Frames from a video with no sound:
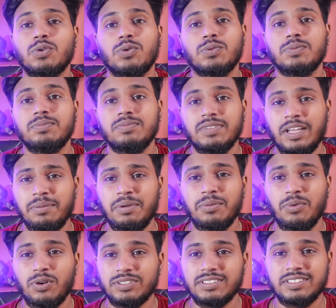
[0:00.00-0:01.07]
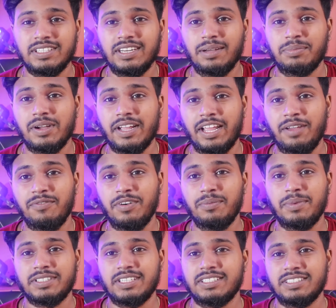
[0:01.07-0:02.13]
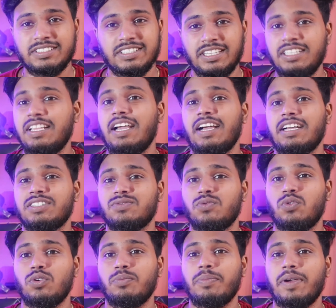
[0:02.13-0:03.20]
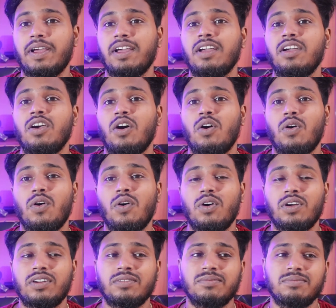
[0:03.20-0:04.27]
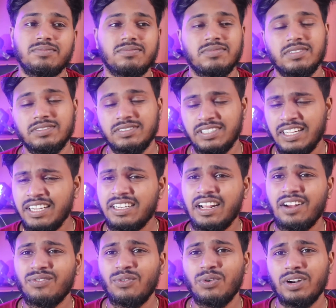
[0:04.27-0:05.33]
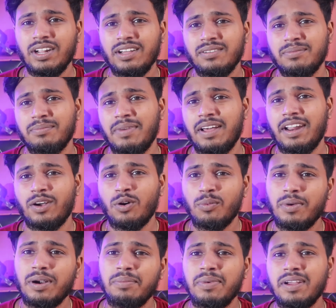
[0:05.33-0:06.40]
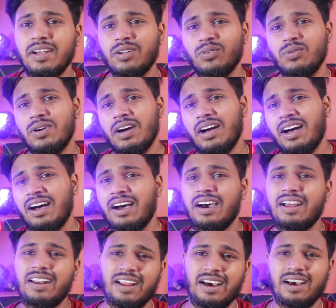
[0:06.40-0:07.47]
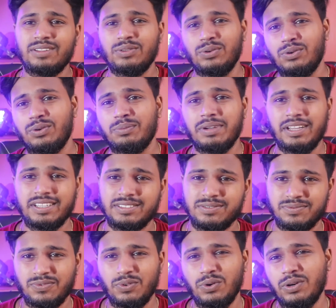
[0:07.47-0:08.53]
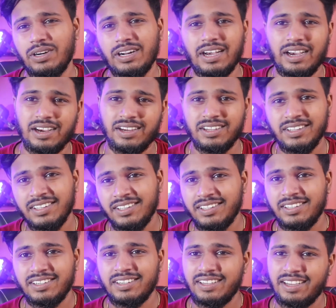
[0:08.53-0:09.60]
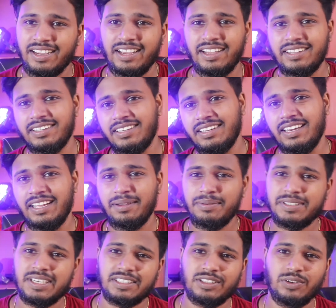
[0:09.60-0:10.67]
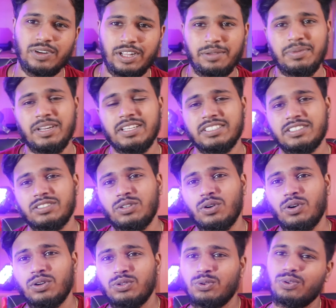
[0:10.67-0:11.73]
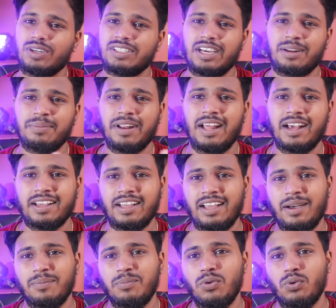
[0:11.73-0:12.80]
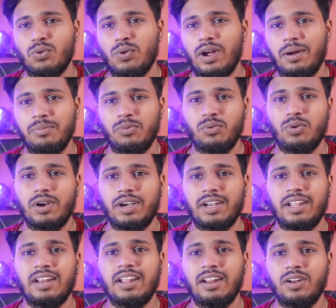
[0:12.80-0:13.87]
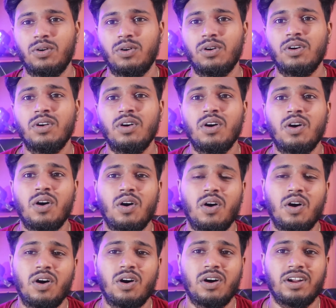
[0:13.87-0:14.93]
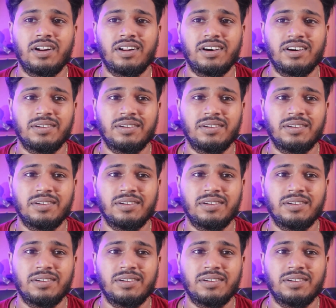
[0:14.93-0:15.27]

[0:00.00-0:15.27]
तो गेमिंग प्रोसेसर आपका गेम में अच्छा से चल जाएगा इस फ़ोन पे और ठीक ठाक फ़ोन है मैं रेकमेंड भी करूँगा हाँ ना दोनों में इस फ़ोन का ये कि ले भी सकते हो नहीं भी ले सकते हो और 2000 मिला के आप पोको एम ट्वेंटी ले लो और